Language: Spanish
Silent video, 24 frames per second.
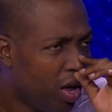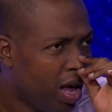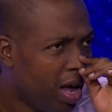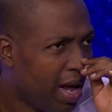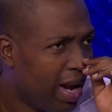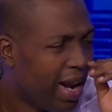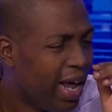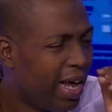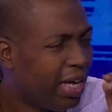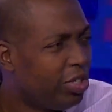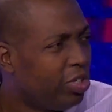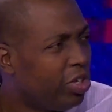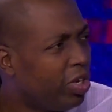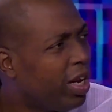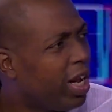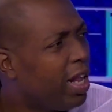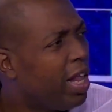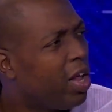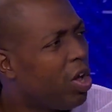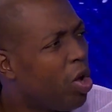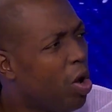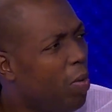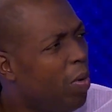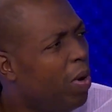la historia de
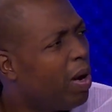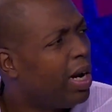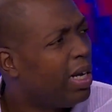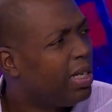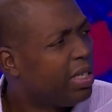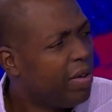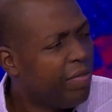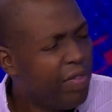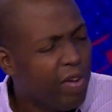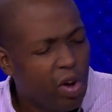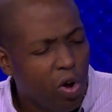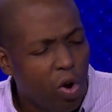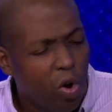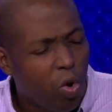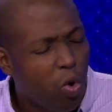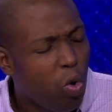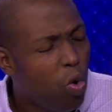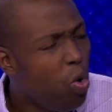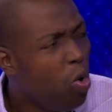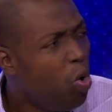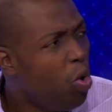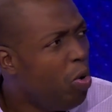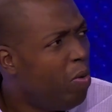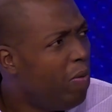cómo clasificó
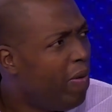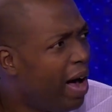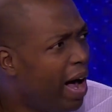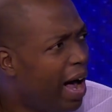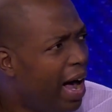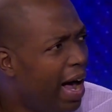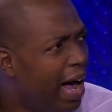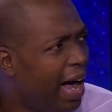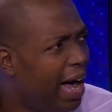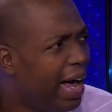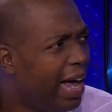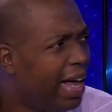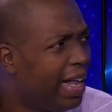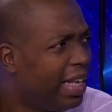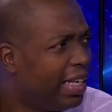Cuba,